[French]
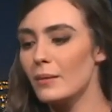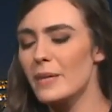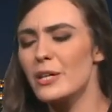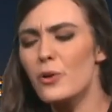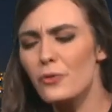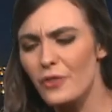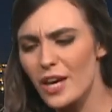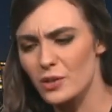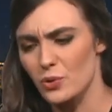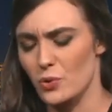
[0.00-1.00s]
Mais que
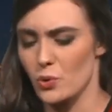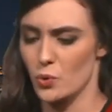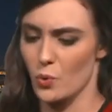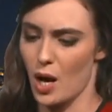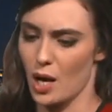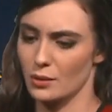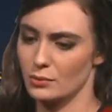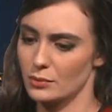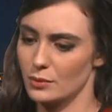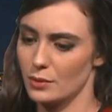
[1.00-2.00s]
faire jusqu'au soir
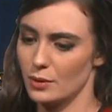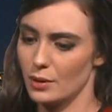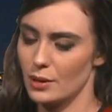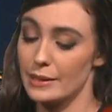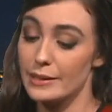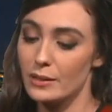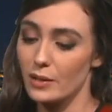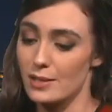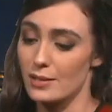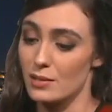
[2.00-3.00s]
L'idée de
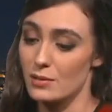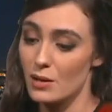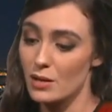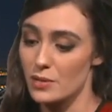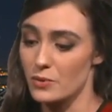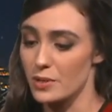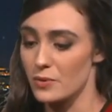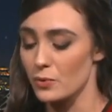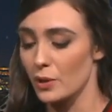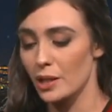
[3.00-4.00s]
rester seul à se
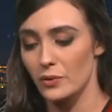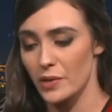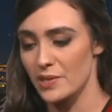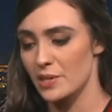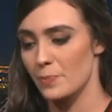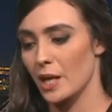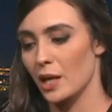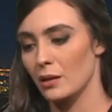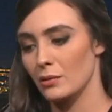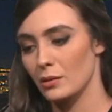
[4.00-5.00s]
dévorer le désespérait.